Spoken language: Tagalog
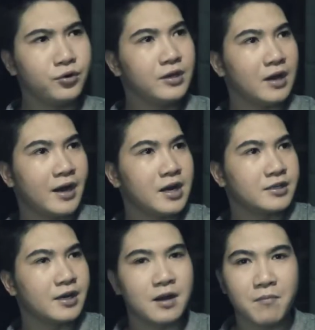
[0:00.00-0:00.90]
Uy, anak
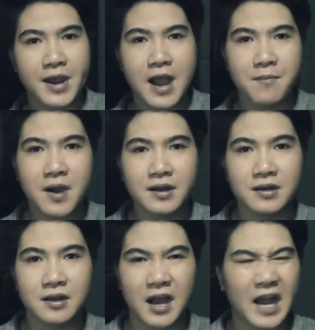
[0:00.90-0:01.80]
siya ng
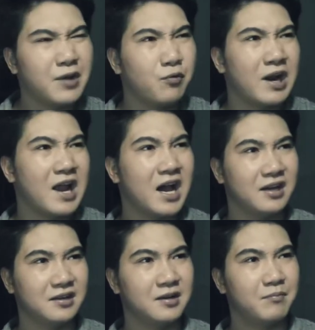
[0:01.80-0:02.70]
mayaman. Ay, wala.
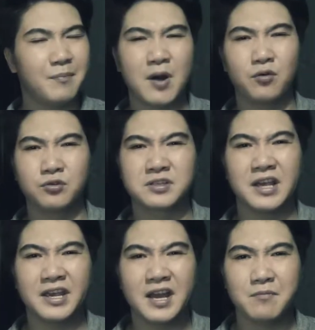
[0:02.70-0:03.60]

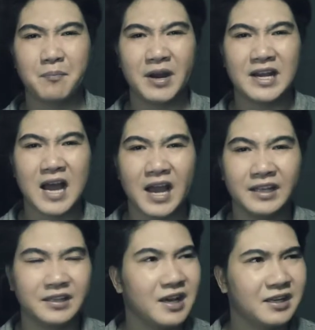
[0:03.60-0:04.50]
Mapanghusga yan,
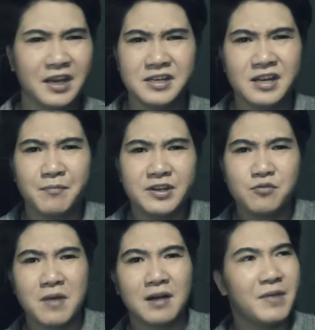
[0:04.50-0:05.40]
mapanlait yan. Ganyan naman
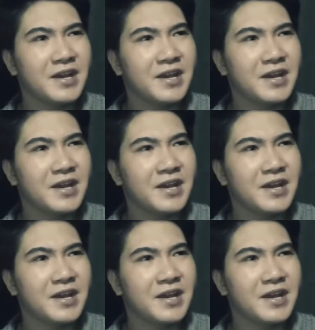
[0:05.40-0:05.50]
yung mga